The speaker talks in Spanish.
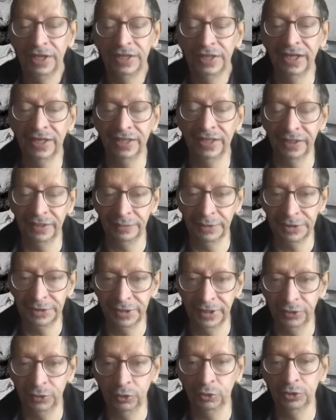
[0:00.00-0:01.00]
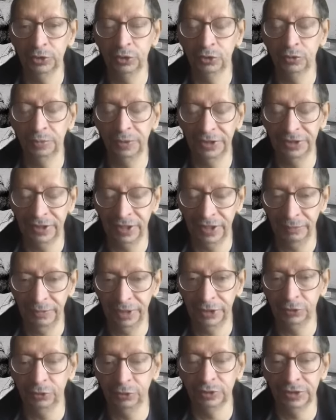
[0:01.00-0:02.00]
Ya que revisé todos estos 20
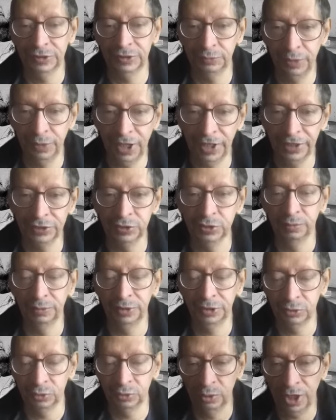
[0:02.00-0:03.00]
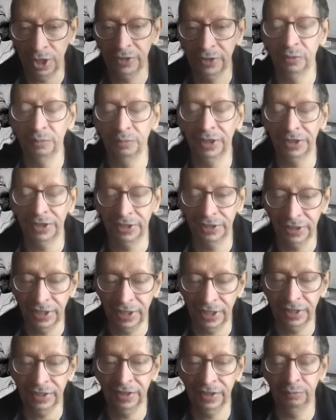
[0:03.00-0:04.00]
elementos de espacio, vestuario,
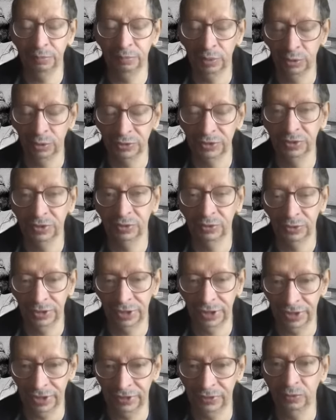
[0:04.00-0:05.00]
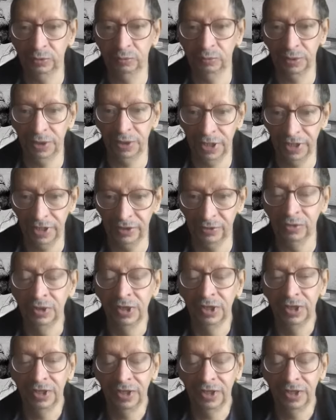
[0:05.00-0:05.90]
maquillaje, pose, objeto, plano,